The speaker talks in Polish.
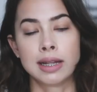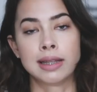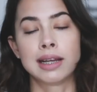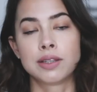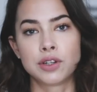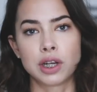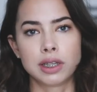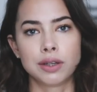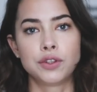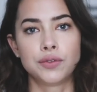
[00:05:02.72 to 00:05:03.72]

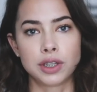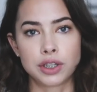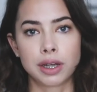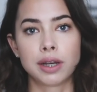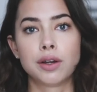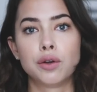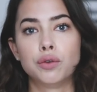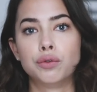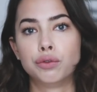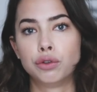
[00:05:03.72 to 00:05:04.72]
najzwyczajniej w świecie
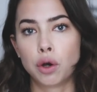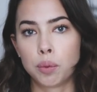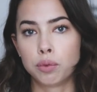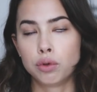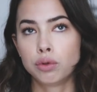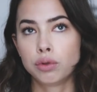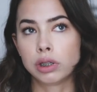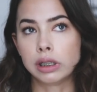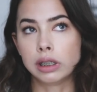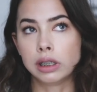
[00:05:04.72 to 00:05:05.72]
w domu
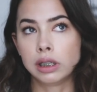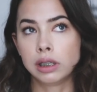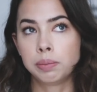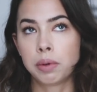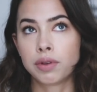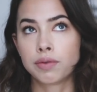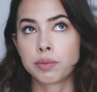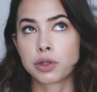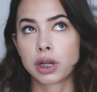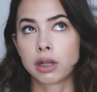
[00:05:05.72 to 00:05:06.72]
i powiem
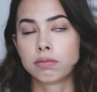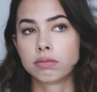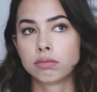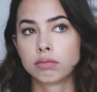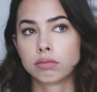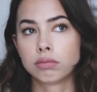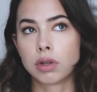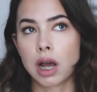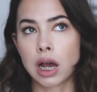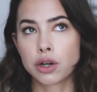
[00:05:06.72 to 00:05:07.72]
Wam, że
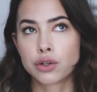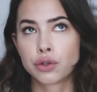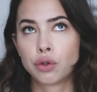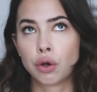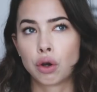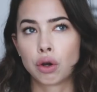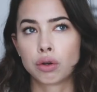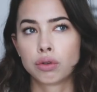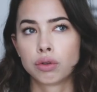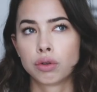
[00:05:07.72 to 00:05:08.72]
aż
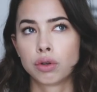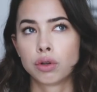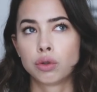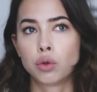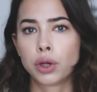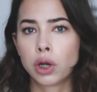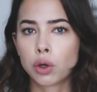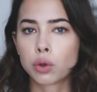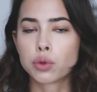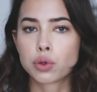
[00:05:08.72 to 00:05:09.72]
do drugiego
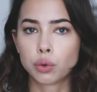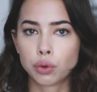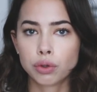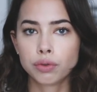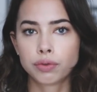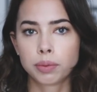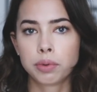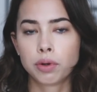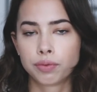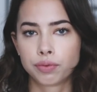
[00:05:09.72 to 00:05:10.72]
roku studiów. To
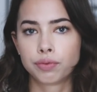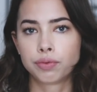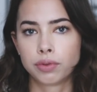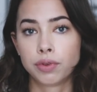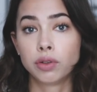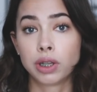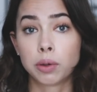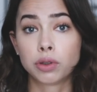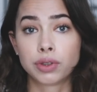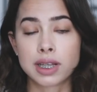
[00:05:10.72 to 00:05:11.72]
było
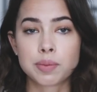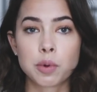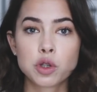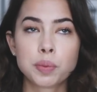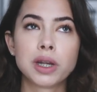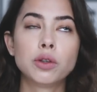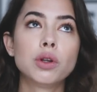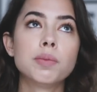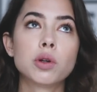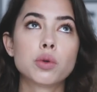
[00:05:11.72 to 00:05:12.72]
wyglądało to w ten sposób i na
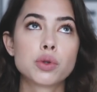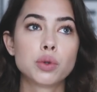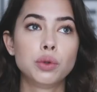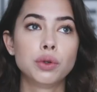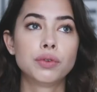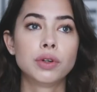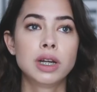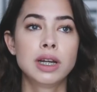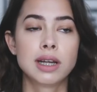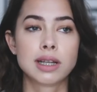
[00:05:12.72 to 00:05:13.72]
drugim roku studiów
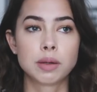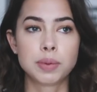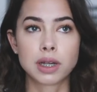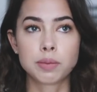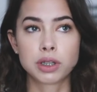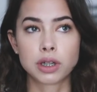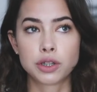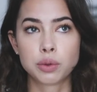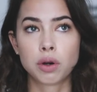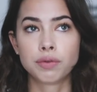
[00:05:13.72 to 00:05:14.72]
zapisałam się na
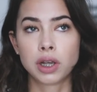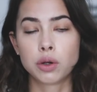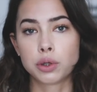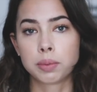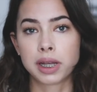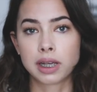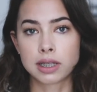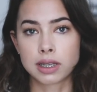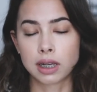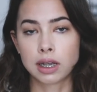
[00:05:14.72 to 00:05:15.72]
siłownię i chodziłam na
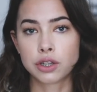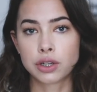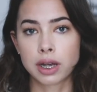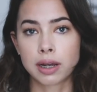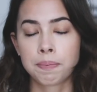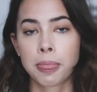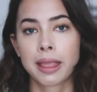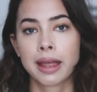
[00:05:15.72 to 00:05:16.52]
jakieś zajęcia.